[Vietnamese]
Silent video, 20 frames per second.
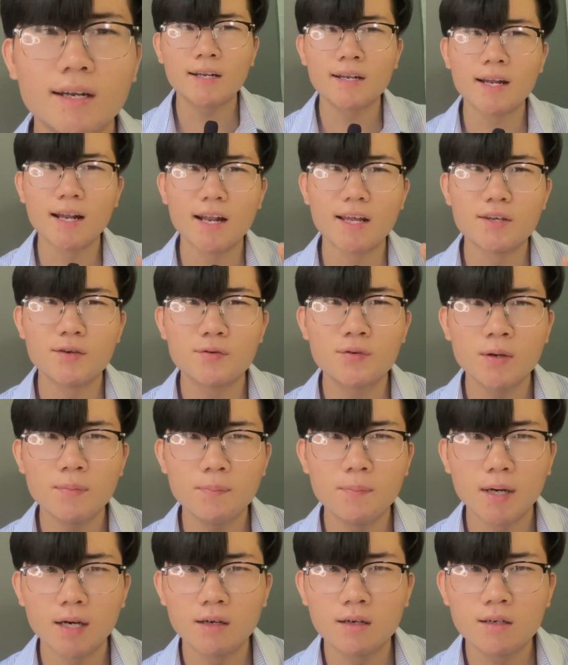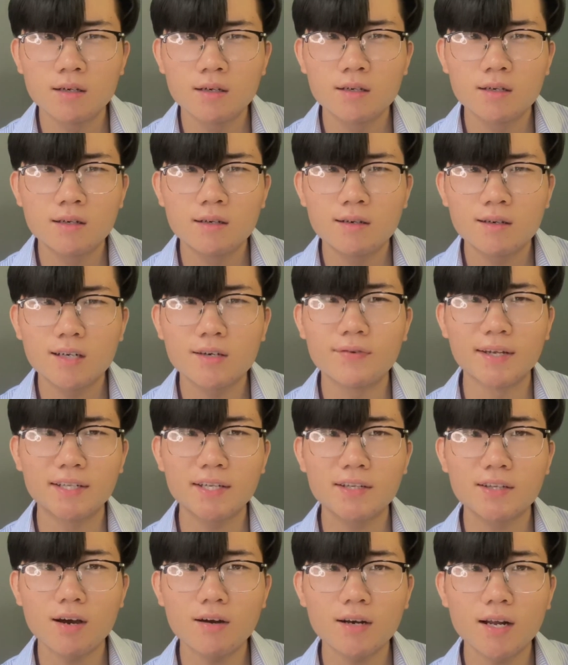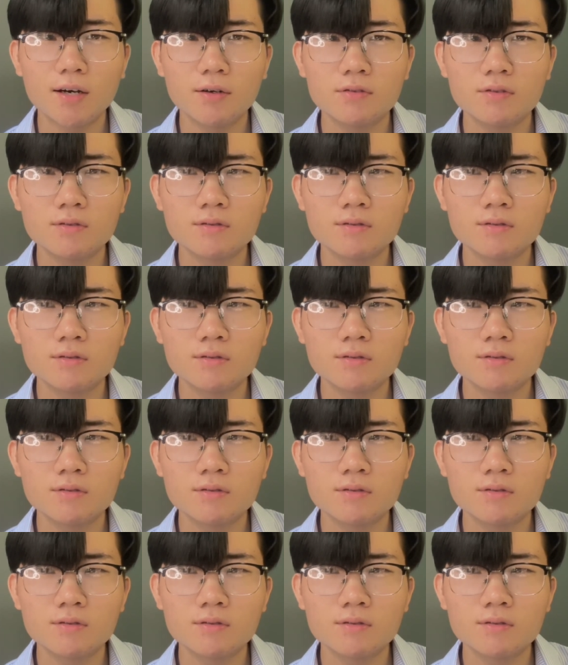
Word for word: Này là YouTube mà, có phải TikTok đâu.